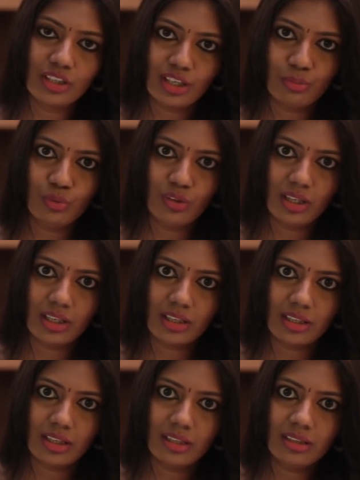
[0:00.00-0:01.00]
உங்களுக்கு ரிமூவ்
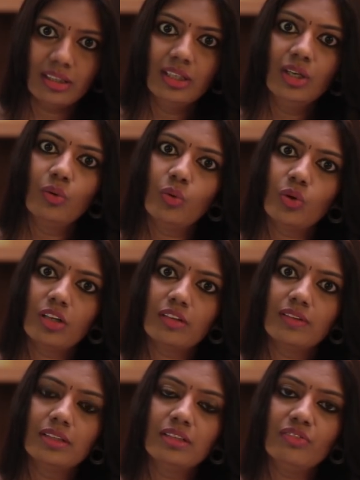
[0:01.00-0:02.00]
ஆகிறதுனால
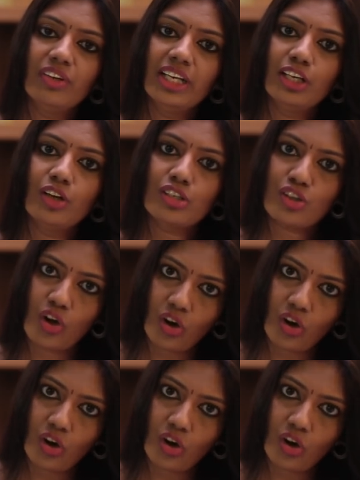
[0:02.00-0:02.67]
உங்களுக்கு வந்துட்டு வெயிட் லாஸ்